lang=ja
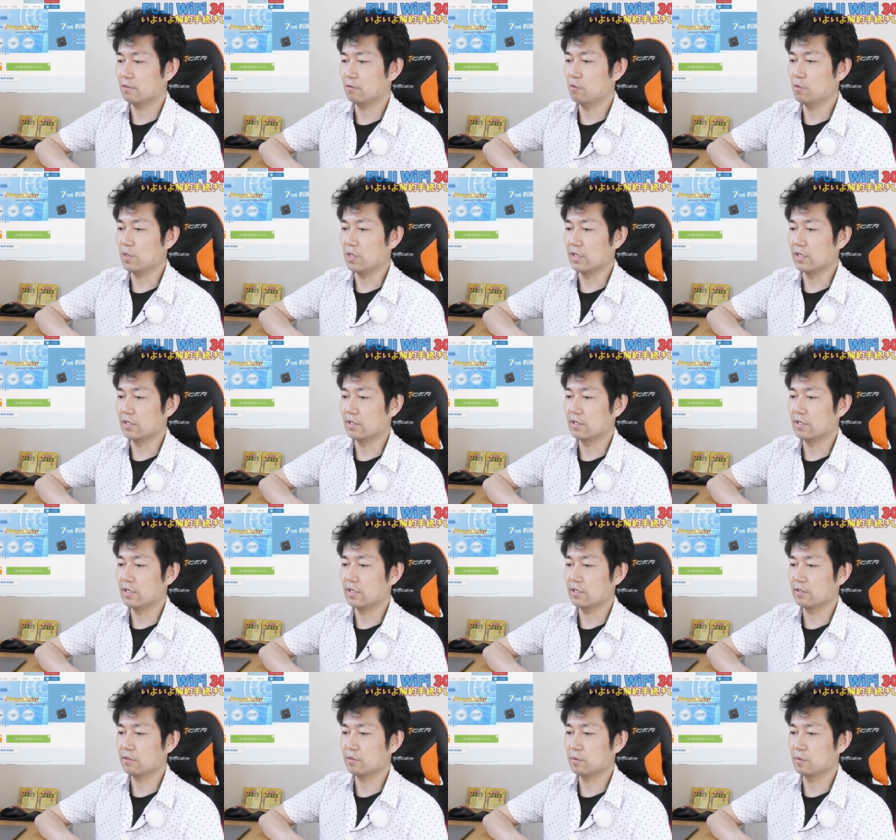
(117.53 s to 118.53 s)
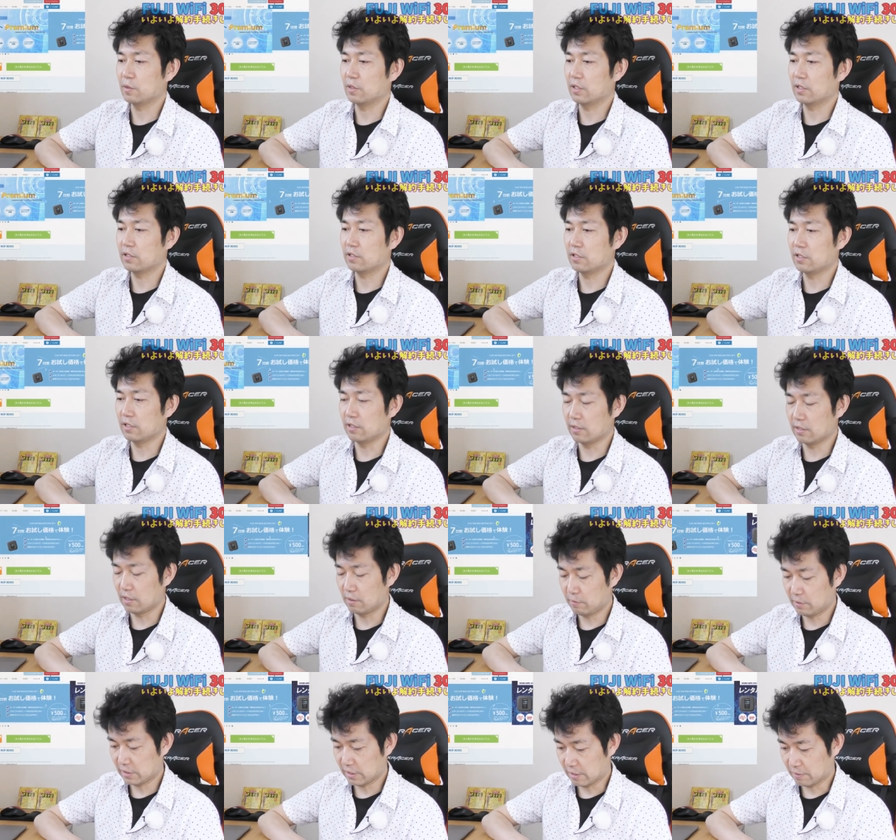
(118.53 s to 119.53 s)
今回解約する形にな
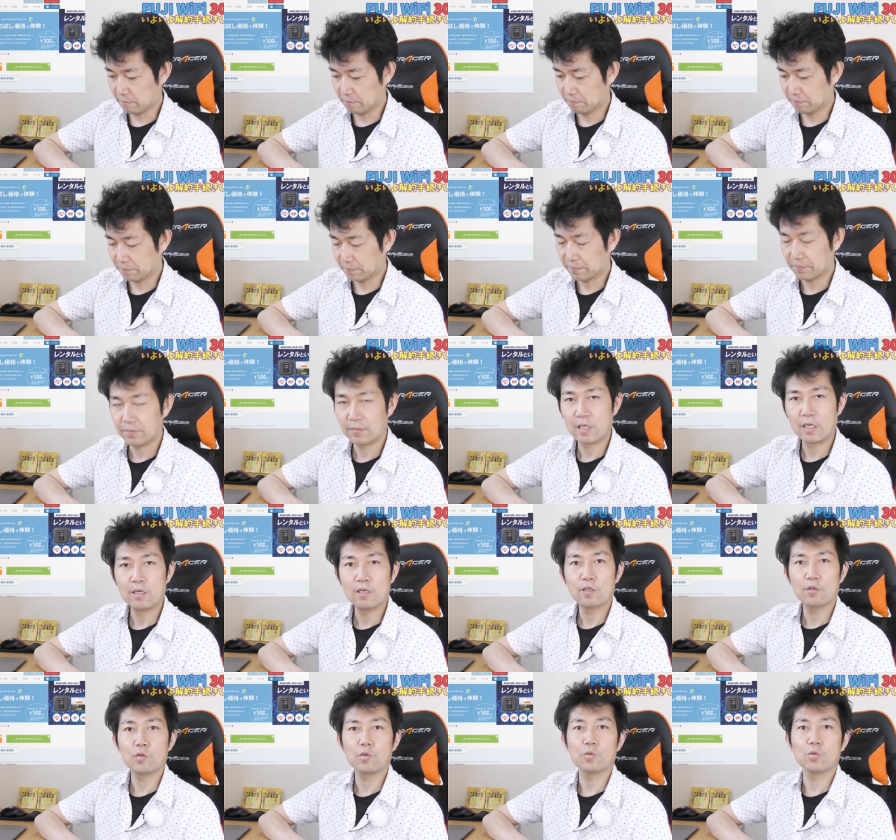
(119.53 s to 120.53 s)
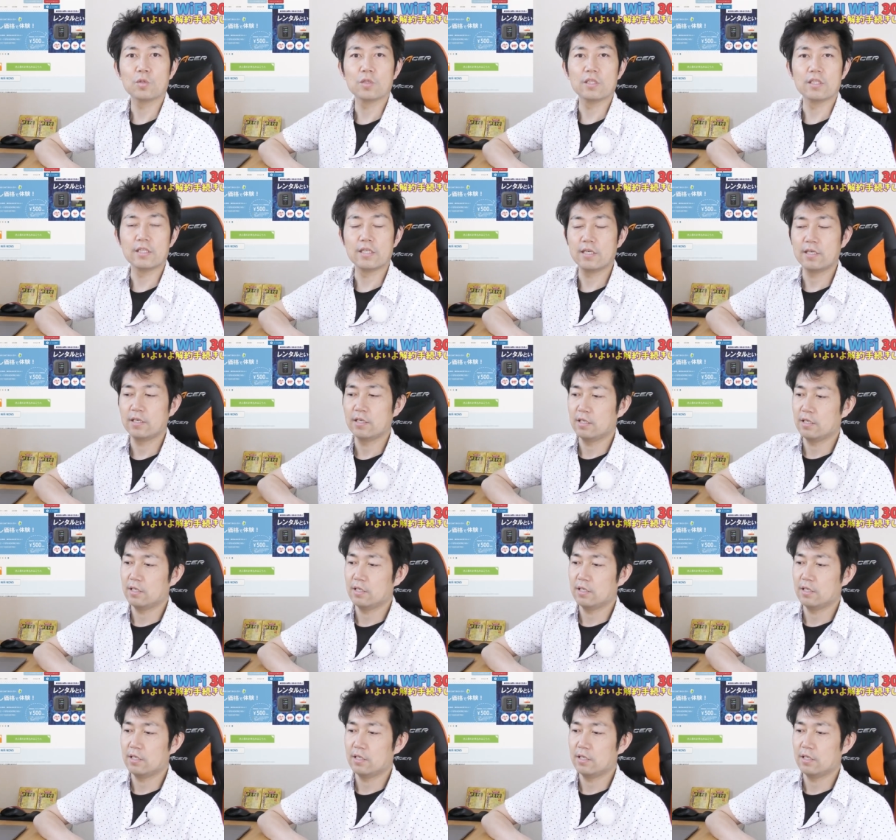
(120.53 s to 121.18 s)
りました。ということでね、